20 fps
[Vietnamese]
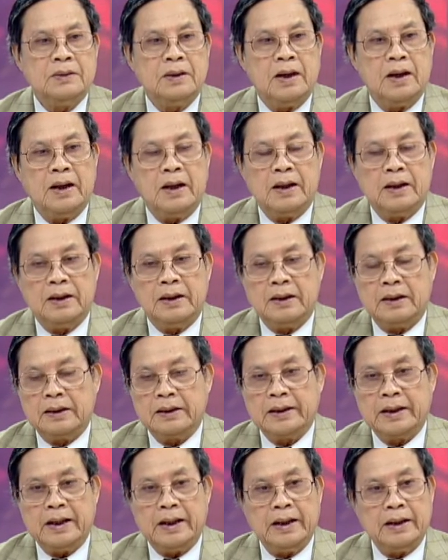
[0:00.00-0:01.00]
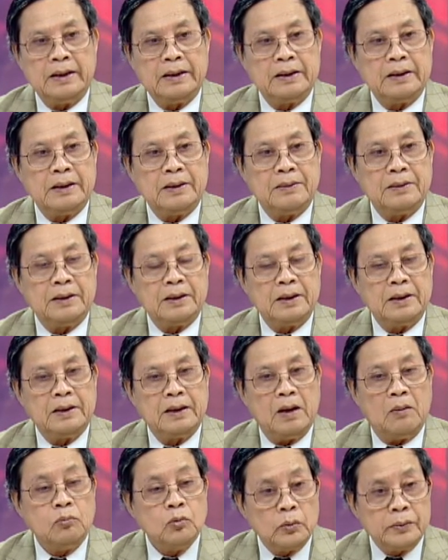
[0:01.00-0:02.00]
uh, cái, cái, cái
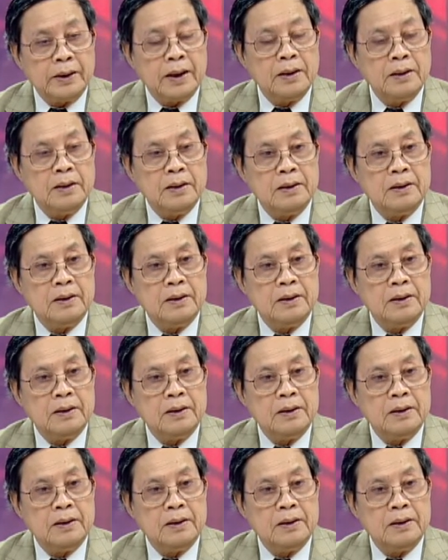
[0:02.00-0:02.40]
ống thủy tinh